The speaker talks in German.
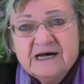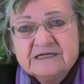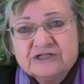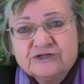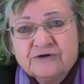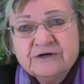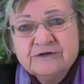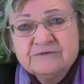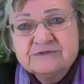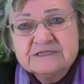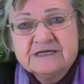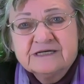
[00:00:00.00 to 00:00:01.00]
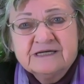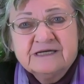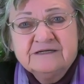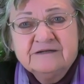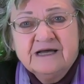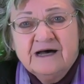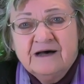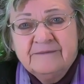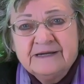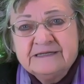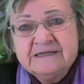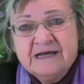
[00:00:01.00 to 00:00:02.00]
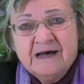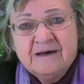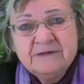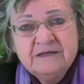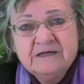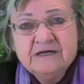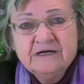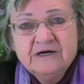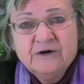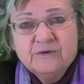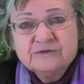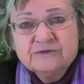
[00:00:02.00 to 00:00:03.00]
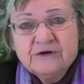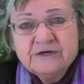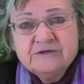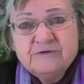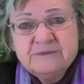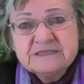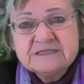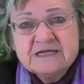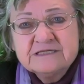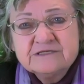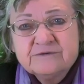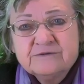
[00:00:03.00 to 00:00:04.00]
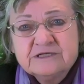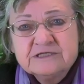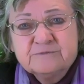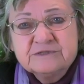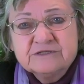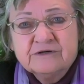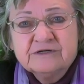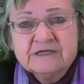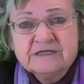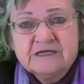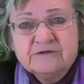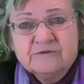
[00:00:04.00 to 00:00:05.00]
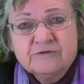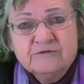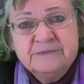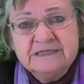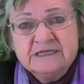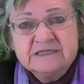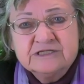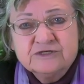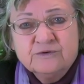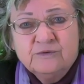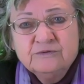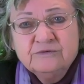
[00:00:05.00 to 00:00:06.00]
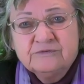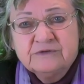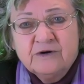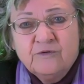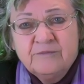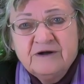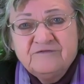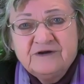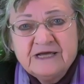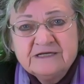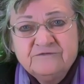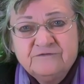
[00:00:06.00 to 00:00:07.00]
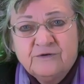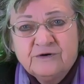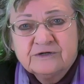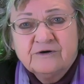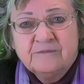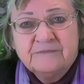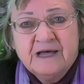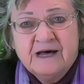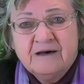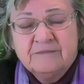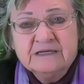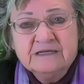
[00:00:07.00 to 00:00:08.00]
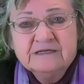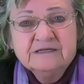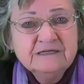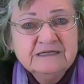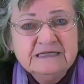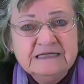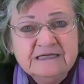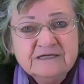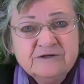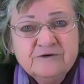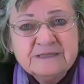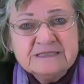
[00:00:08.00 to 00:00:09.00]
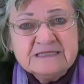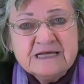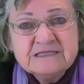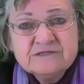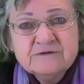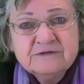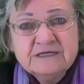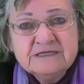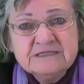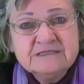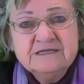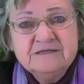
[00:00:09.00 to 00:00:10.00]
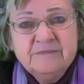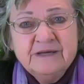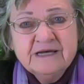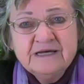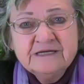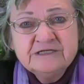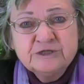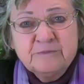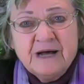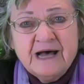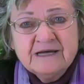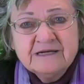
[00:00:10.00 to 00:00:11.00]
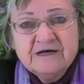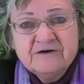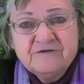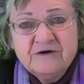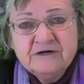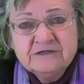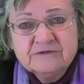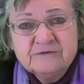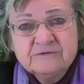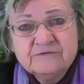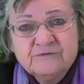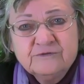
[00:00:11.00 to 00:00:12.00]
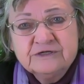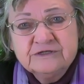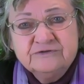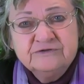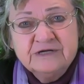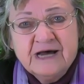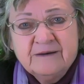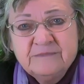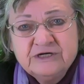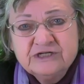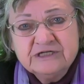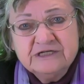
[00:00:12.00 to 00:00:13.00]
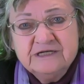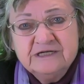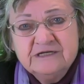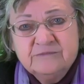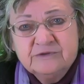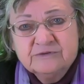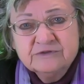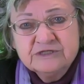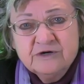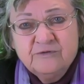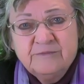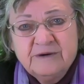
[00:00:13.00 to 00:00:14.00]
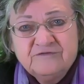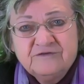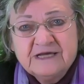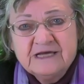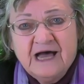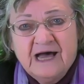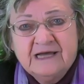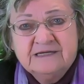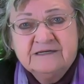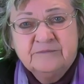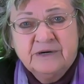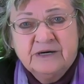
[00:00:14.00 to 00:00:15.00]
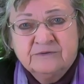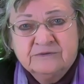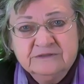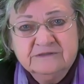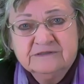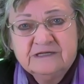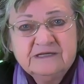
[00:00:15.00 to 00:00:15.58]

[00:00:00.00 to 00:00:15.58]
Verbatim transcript: an Steuerungsgeräten gearbeitet habe und dort die Übersetzung insbesondere der Dokumentation und der Oberflächen vorgenommen habe. Die Übersetzung ist in mehreren Sprachen erfolgt und wurde dynamisch in die Benutzeroberfläche eingebaut.